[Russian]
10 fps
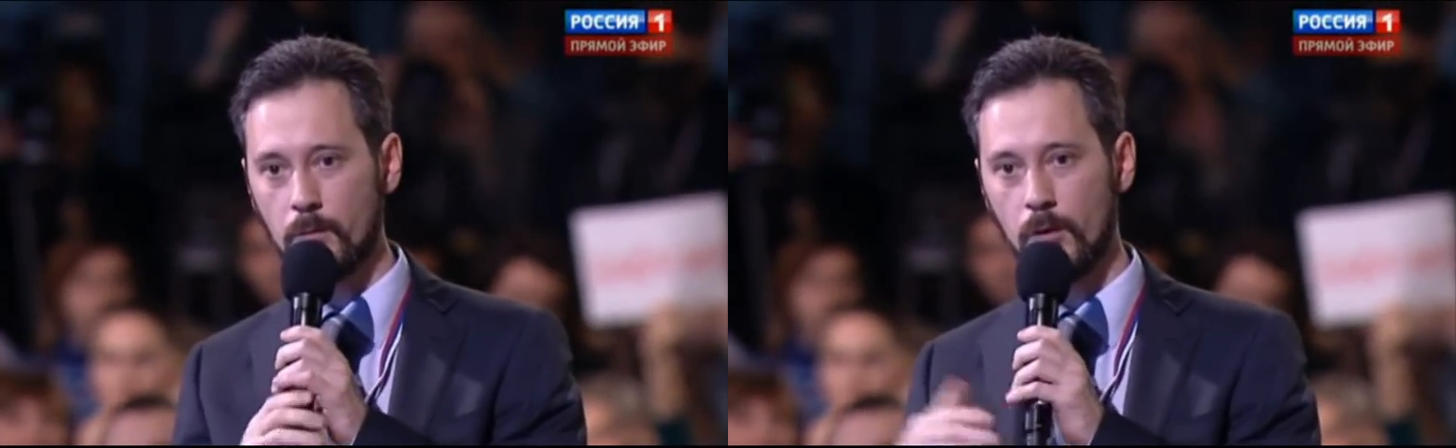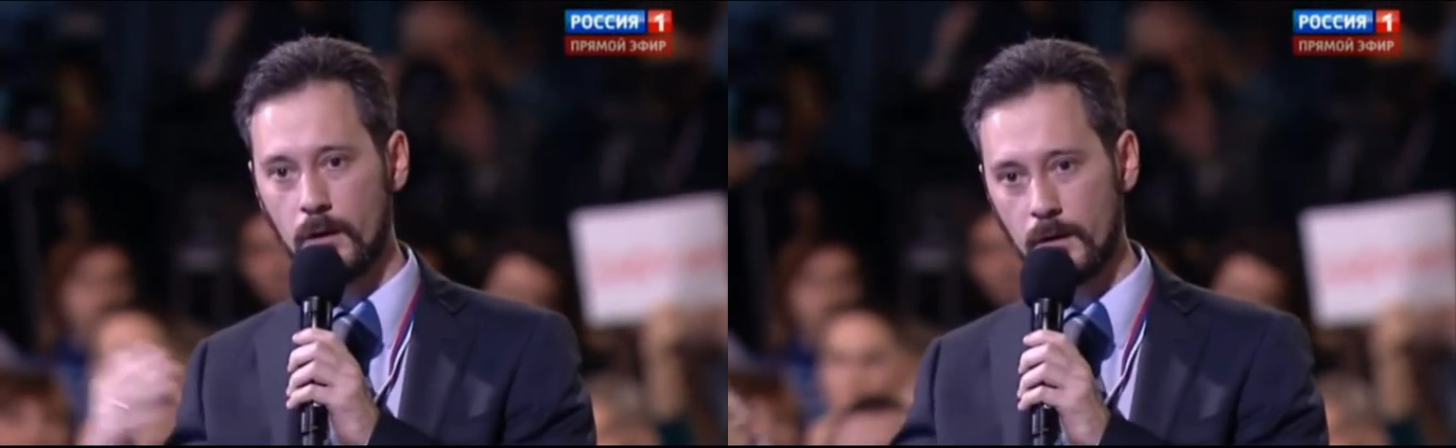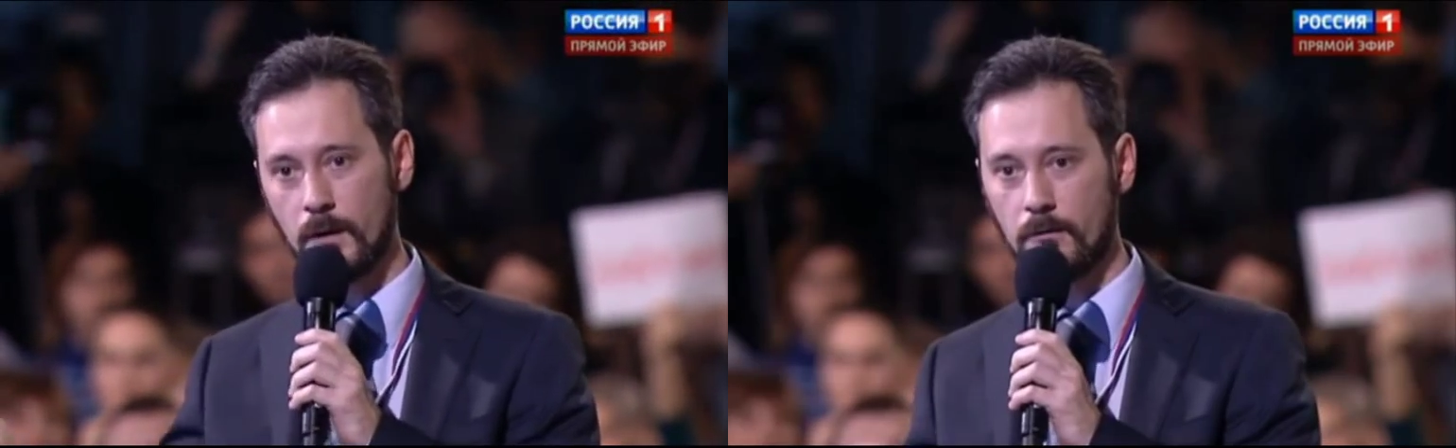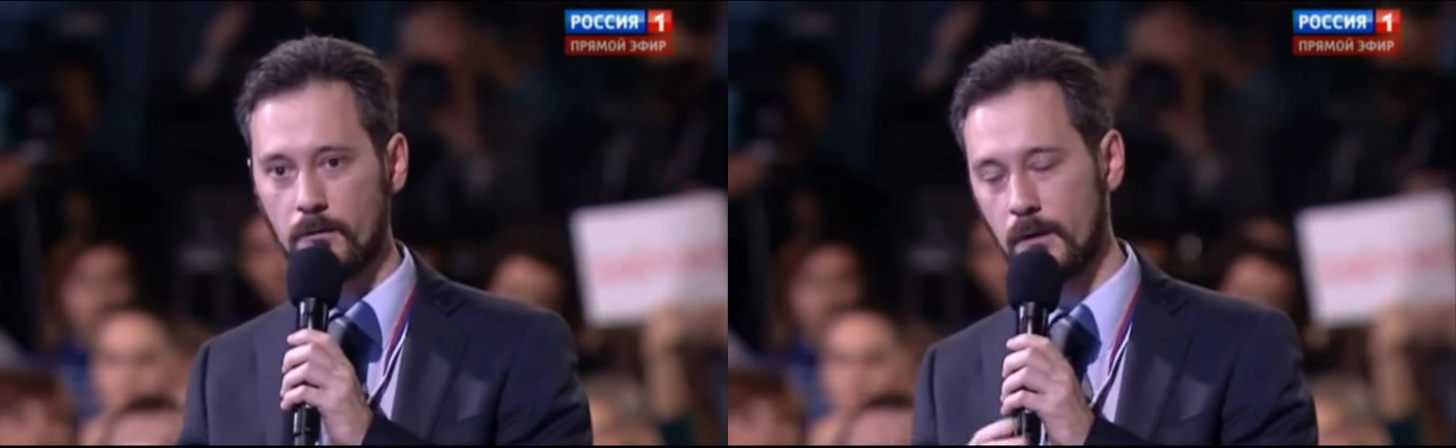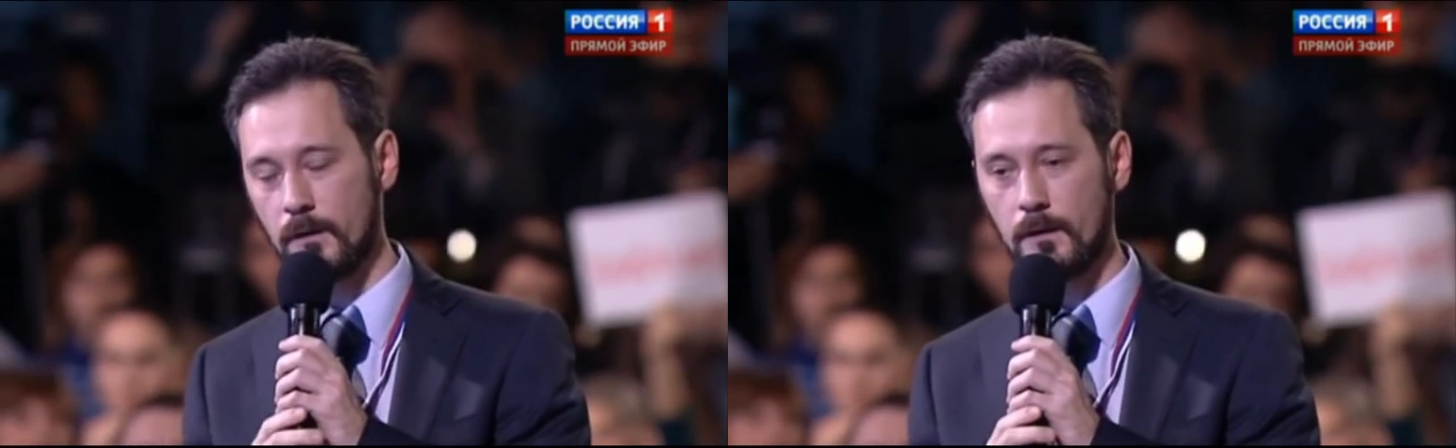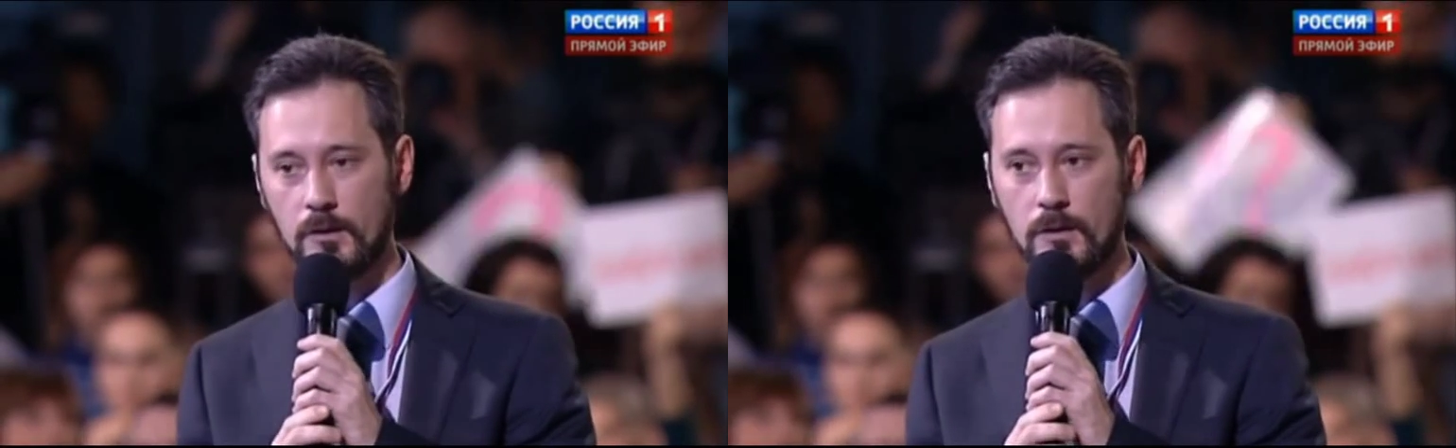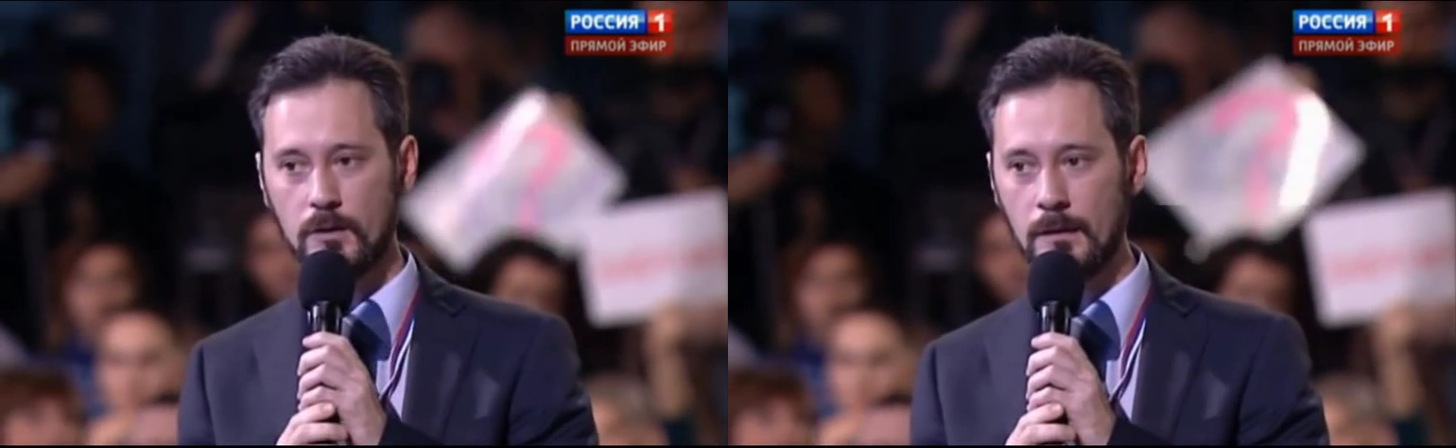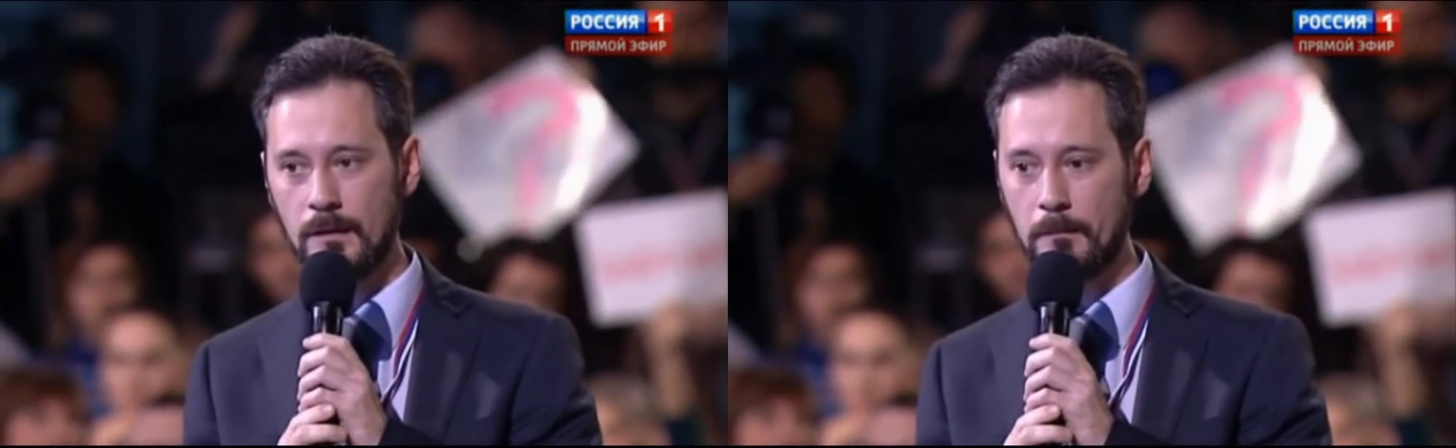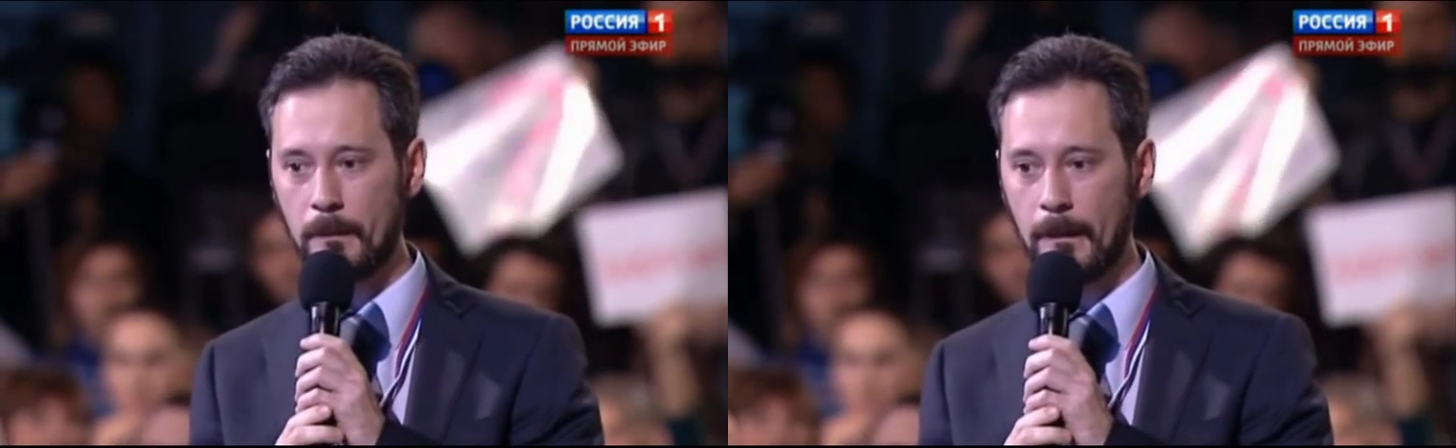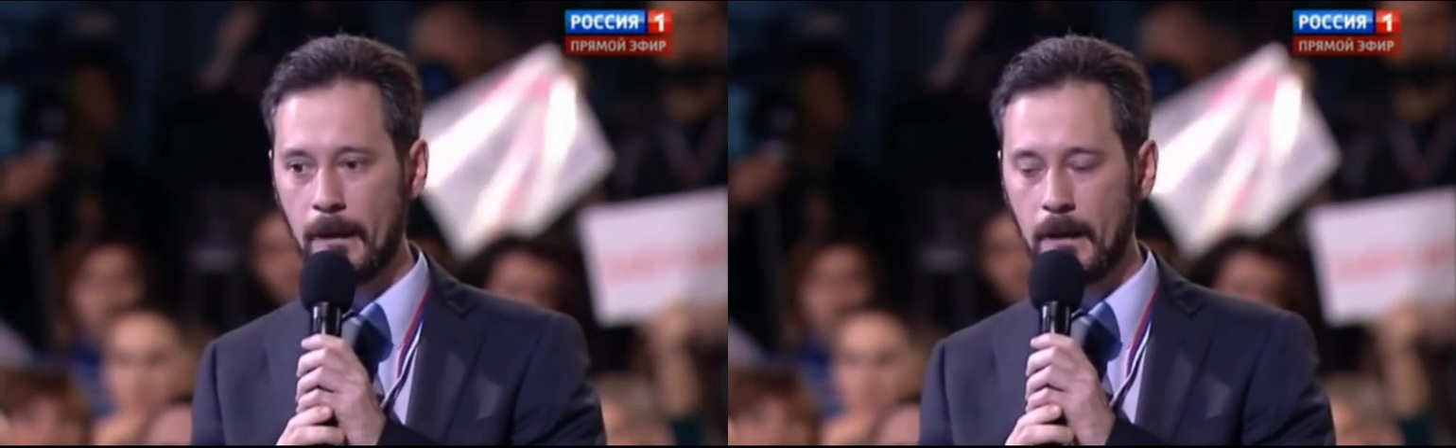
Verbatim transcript: тем более она развивается каждый день.